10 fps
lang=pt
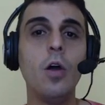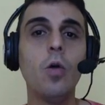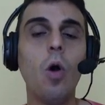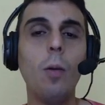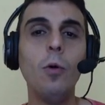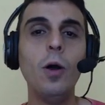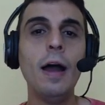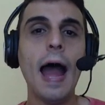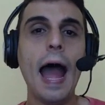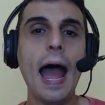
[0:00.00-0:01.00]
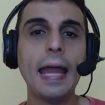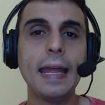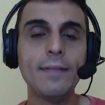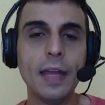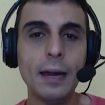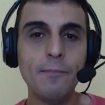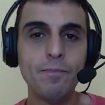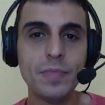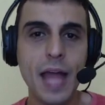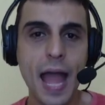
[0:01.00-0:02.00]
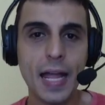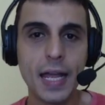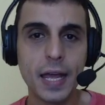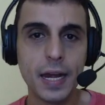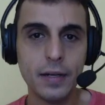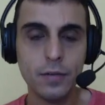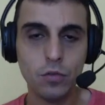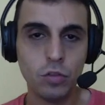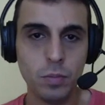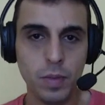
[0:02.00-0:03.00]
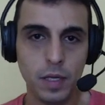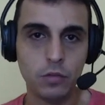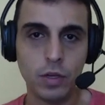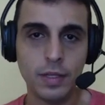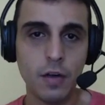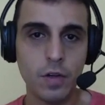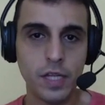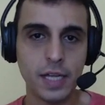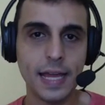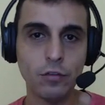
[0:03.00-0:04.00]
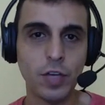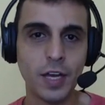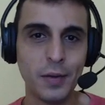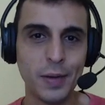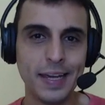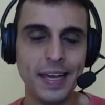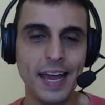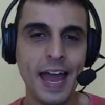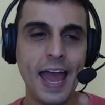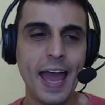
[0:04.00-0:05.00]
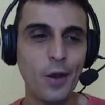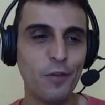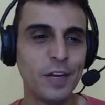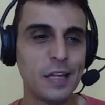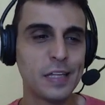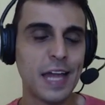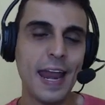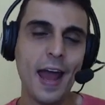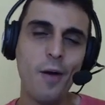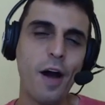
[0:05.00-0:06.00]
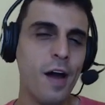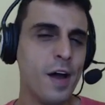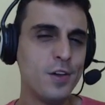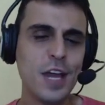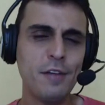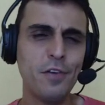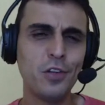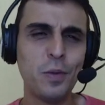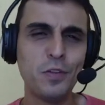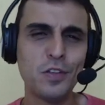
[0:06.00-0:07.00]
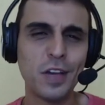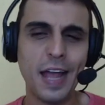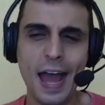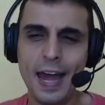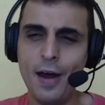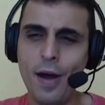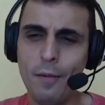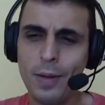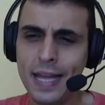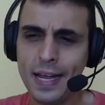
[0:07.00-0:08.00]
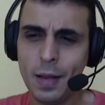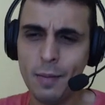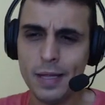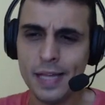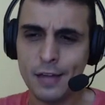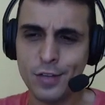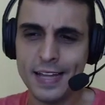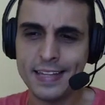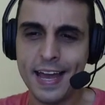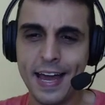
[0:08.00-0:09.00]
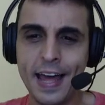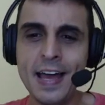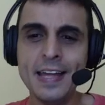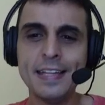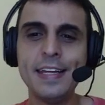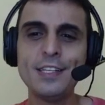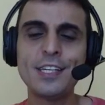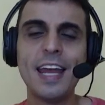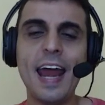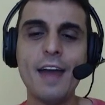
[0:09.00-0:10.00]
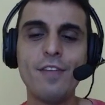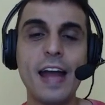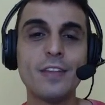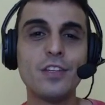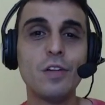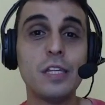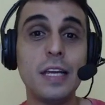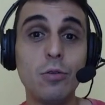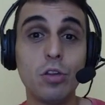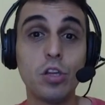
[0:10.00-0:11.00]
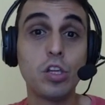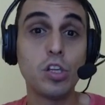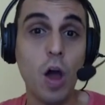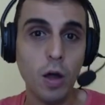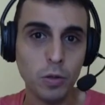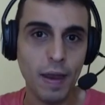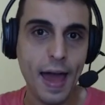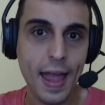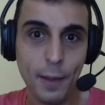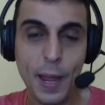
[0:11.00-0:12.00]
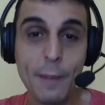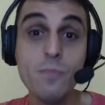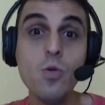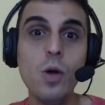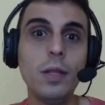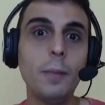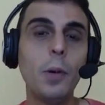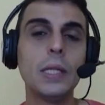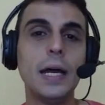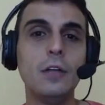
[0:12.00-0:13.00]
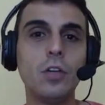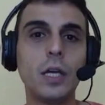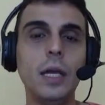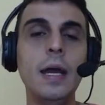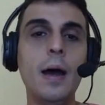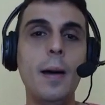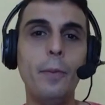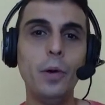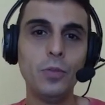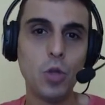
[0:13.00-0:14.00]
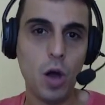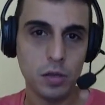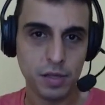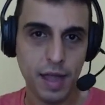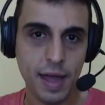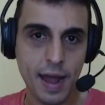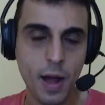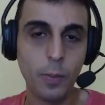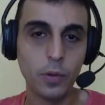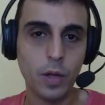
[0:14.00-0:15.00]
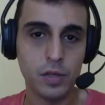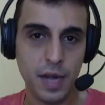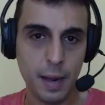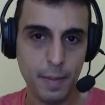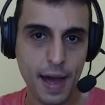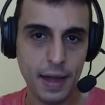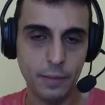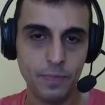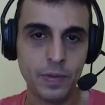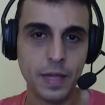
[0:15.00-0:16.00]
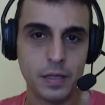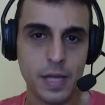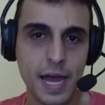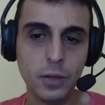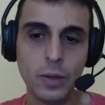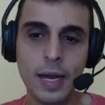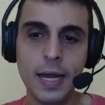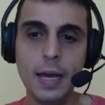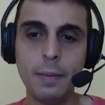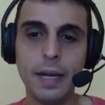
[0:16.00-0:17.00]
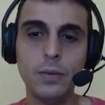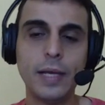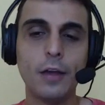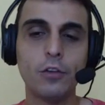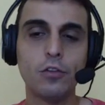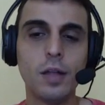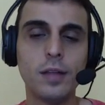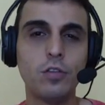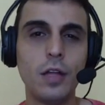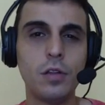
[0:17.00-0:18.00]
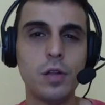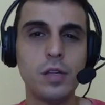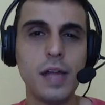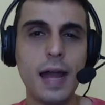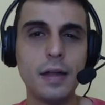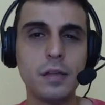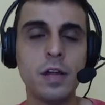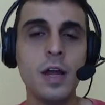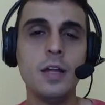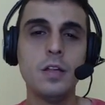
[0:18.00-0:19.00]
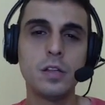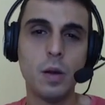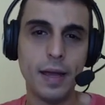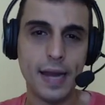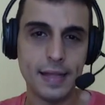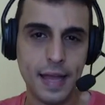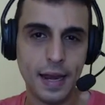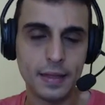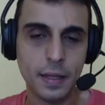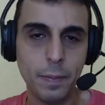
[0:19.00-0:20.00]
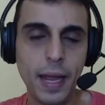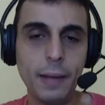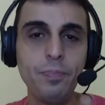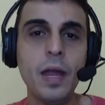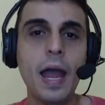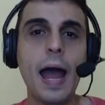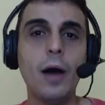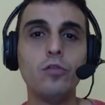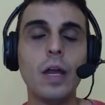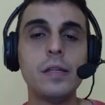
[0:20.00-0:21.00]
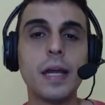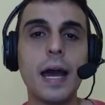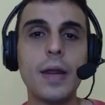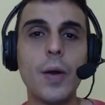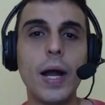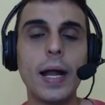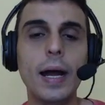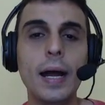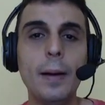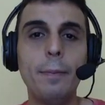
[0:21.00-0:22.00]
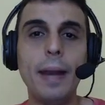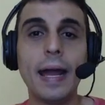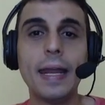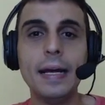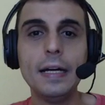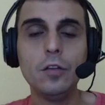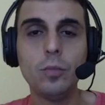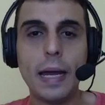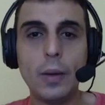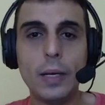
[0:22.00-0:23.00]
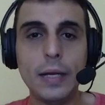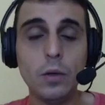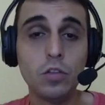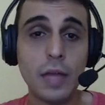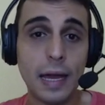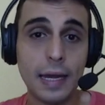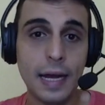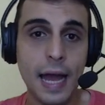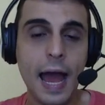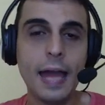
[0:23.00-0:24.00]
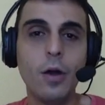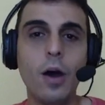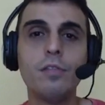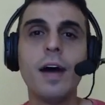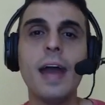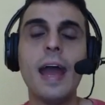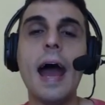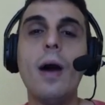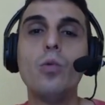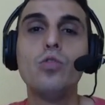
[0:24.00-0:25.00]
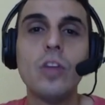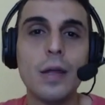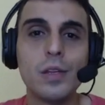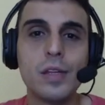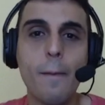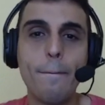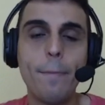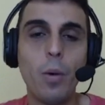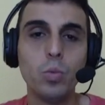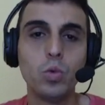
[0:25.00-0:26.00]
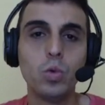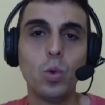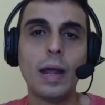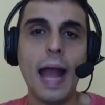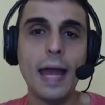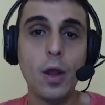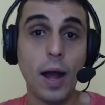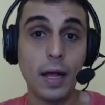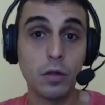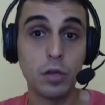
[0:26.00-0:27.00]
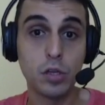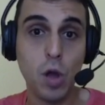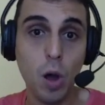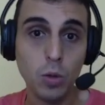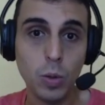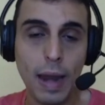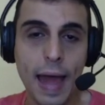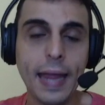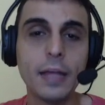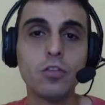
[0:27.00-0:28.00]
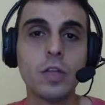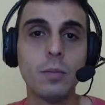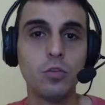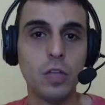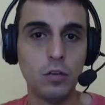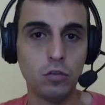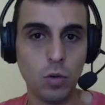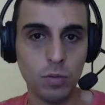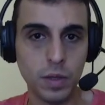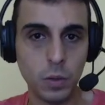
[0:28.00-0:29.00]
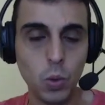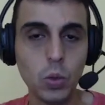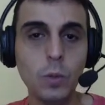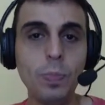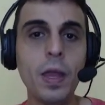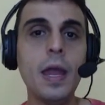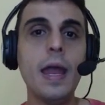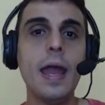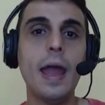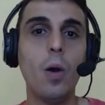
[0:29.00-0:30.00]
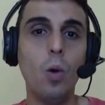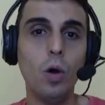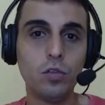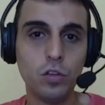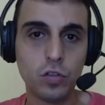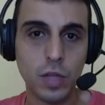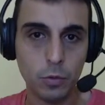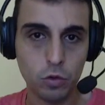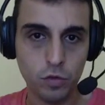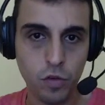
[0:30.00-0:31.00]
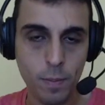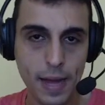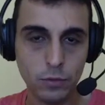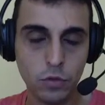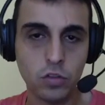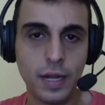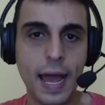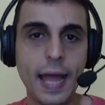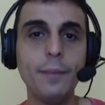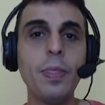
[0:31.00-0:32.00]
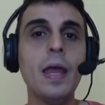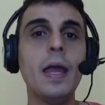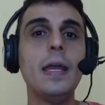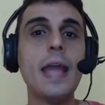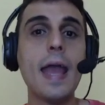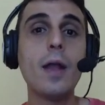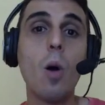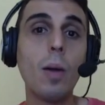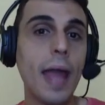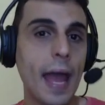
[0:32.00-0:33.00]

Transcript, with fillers: como ainda na grande mídia. Então, você que está chegando aqui, é novo nesse canal, ó, já vou despedir de cara, ó, vou botar aqui a mensagem na tela. Se inscreve, ativa o sininho, solta o like, porque é muito importante aqui para o nosso canal, para o nosso trabalho, tá certo? Lembrando que as nossas redes sociais estão aí na tela também. A audiência carioca para a grande maioria no Instagram, a nova é audiência.carioca. Solta o like, estamos neste conteúdo. É, hoje estamos no formato estreia, e aí qualquer